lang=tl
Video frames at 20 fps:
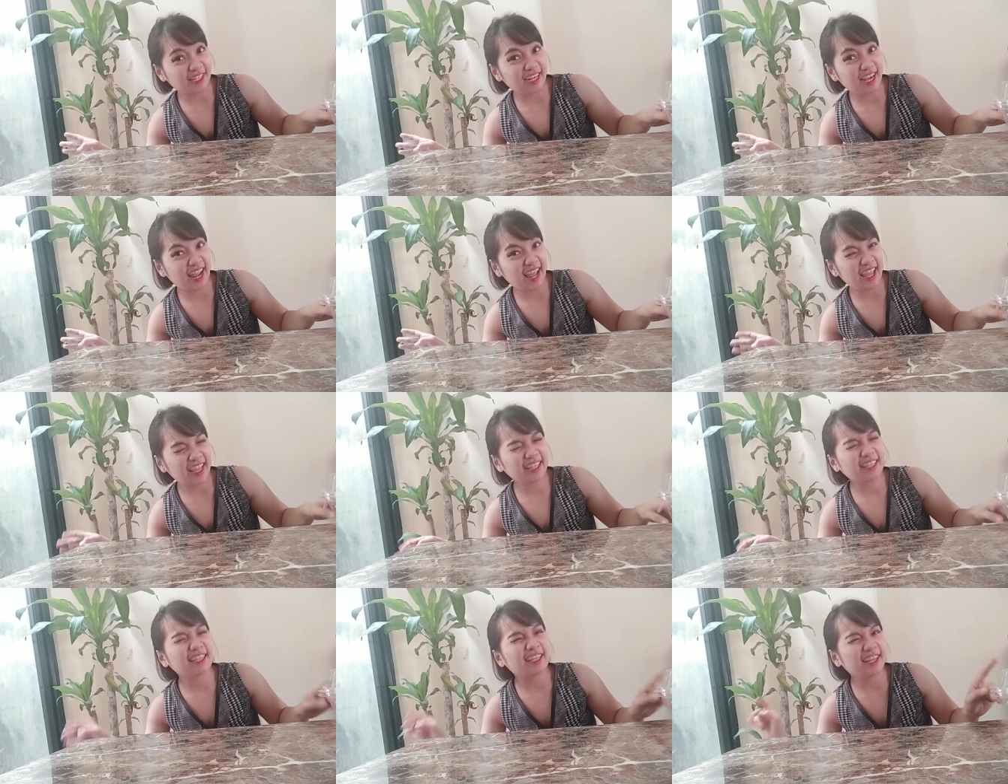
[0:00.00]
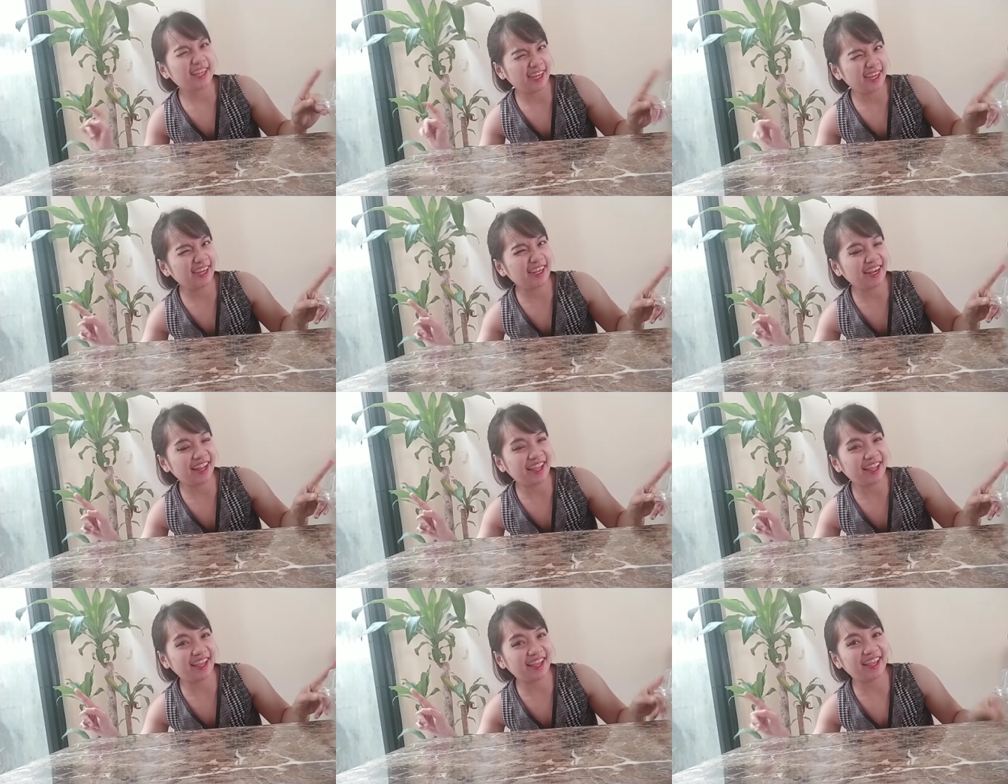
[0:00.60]
alright?
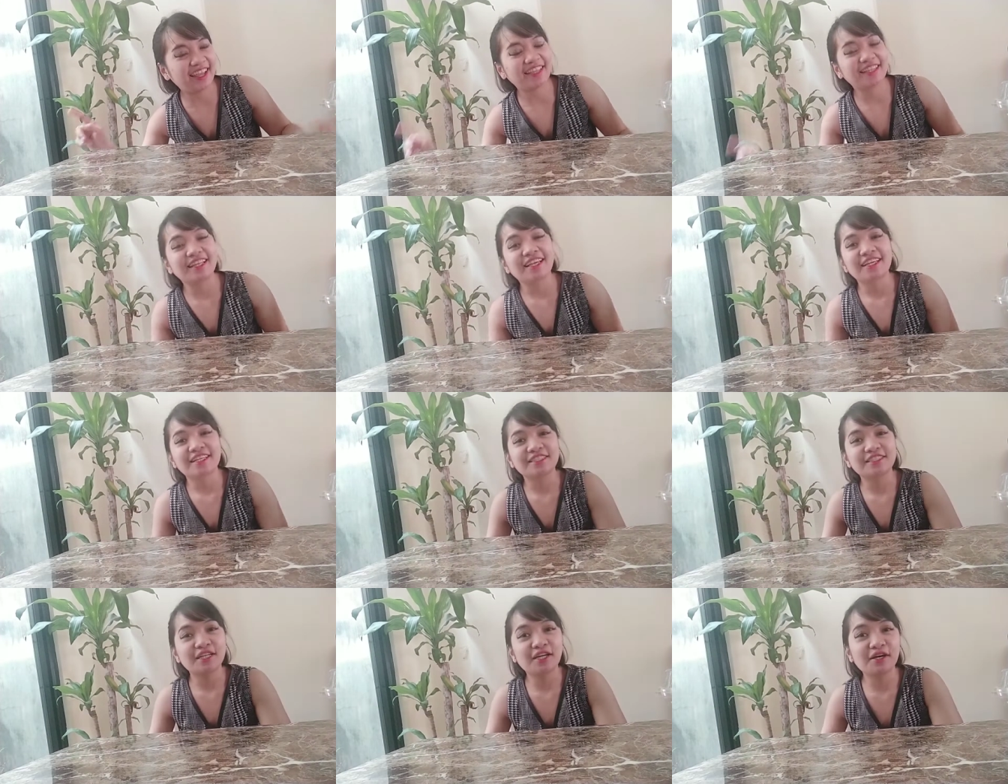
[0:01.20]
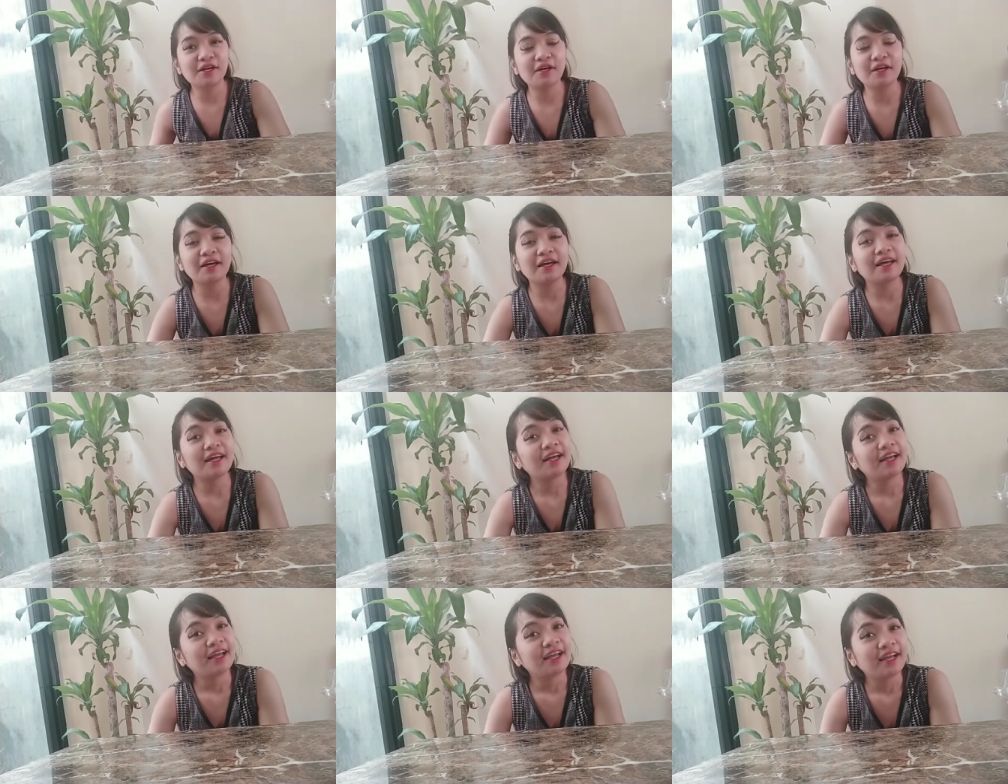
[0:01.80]
Alright! So,
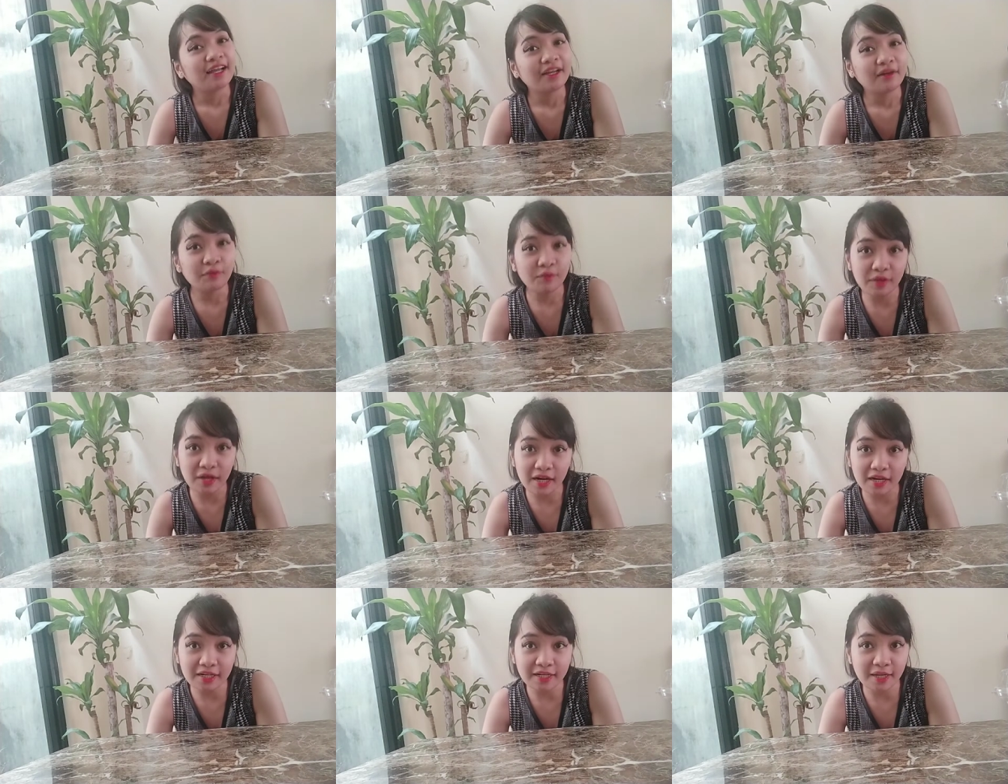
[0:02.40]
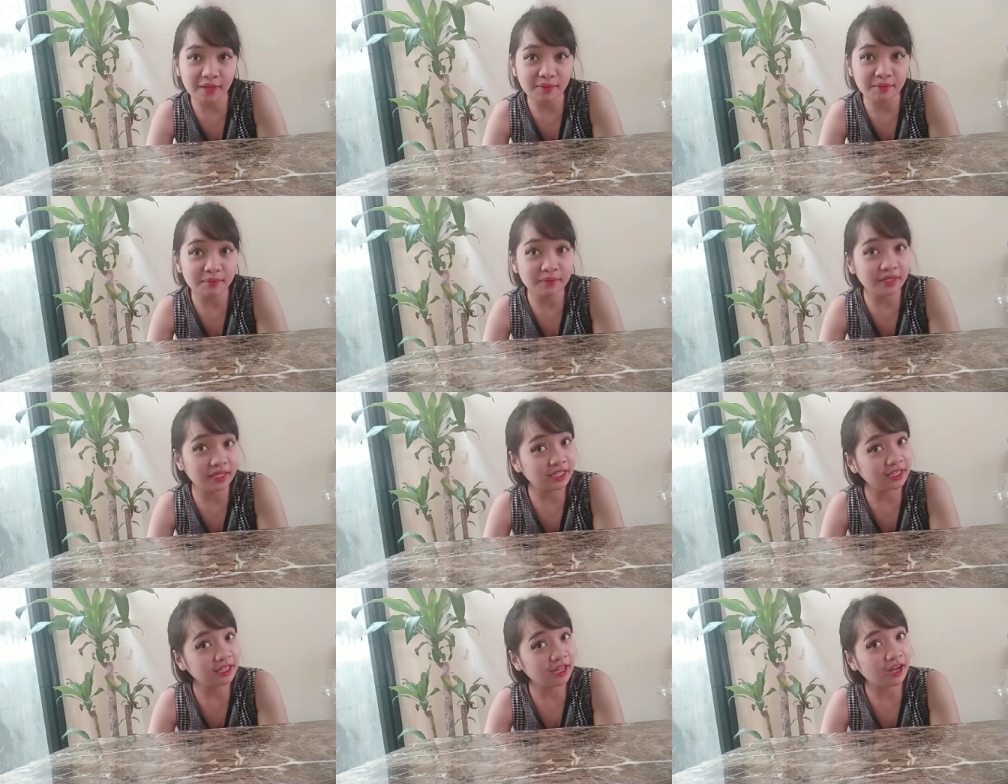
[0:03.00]
we are
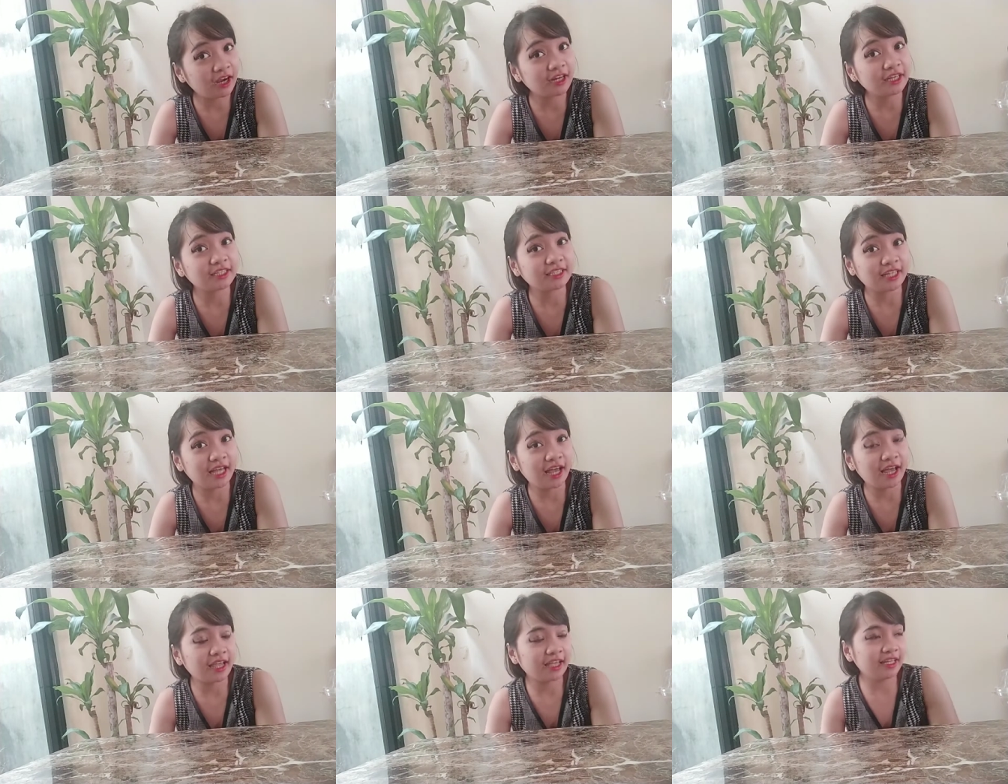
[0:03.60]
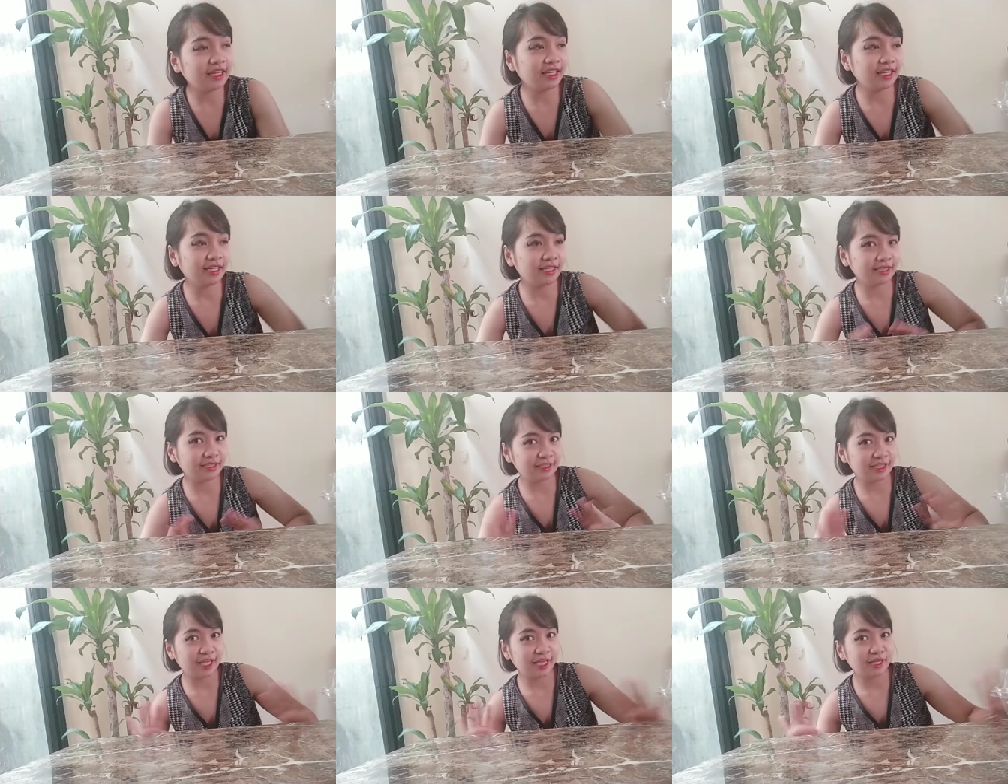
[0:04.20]
now in our
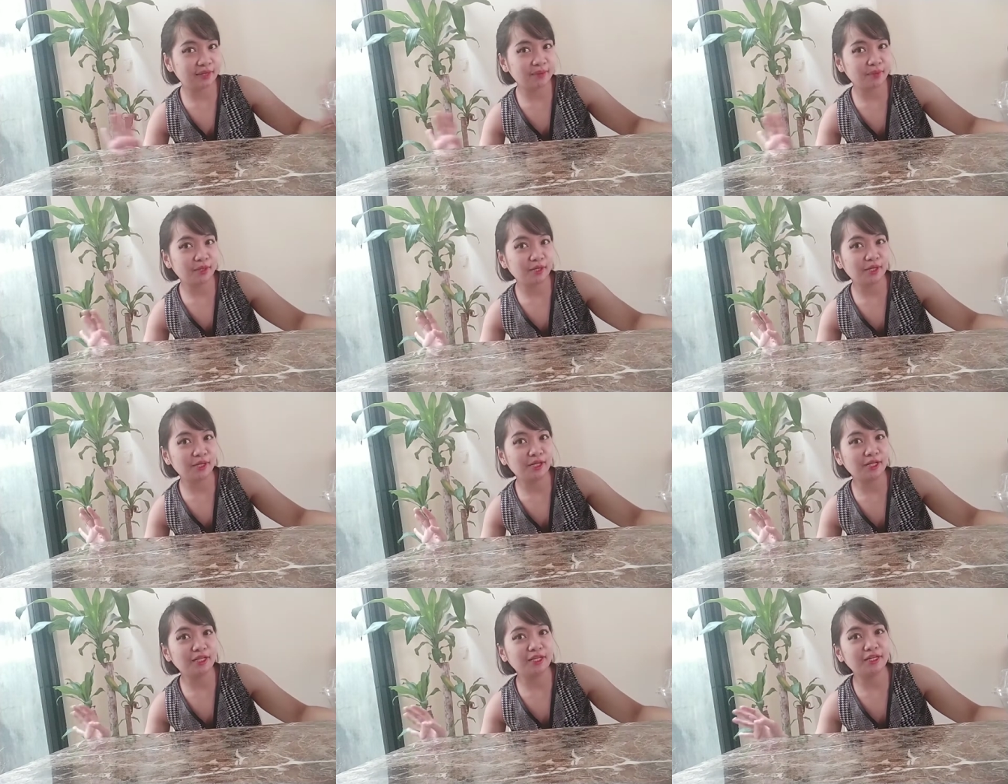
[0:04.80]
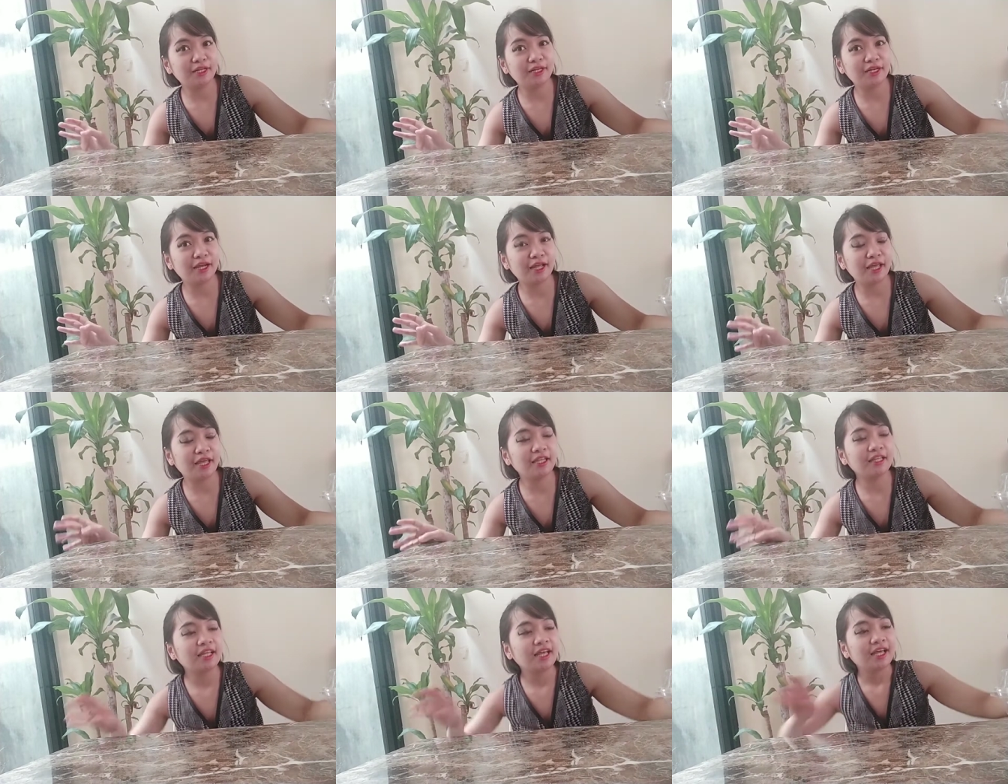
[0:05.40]
dining table,
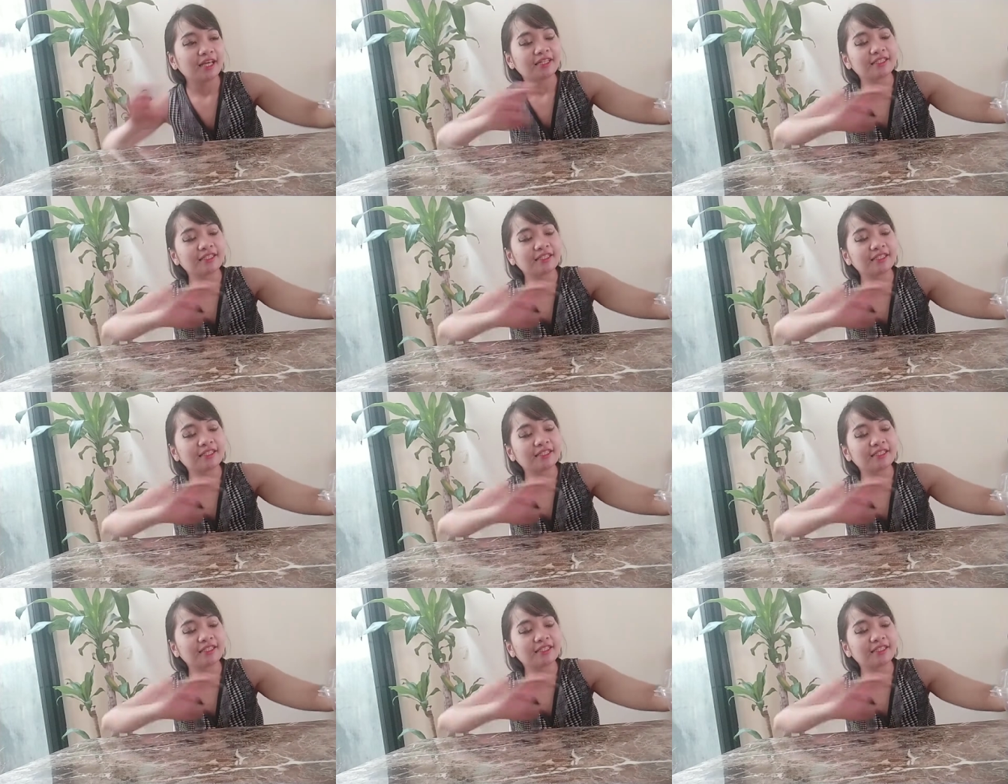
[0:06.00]
alright?